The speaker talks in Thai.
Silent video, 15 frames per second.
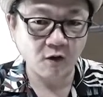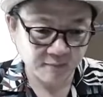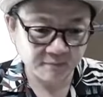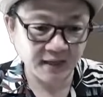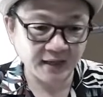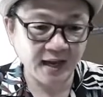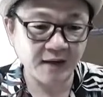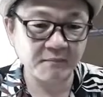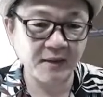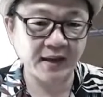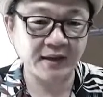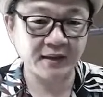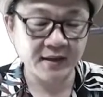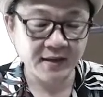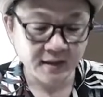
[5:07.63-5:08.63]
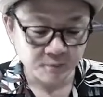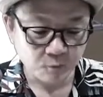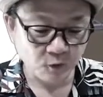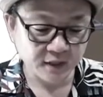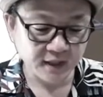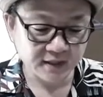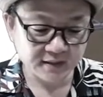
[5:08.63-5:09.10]
ทำฐานรากใหม่พ
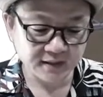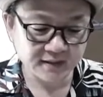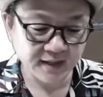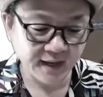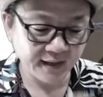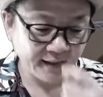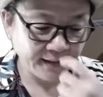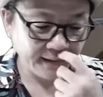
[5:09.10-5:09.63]
วกนี้จะใช้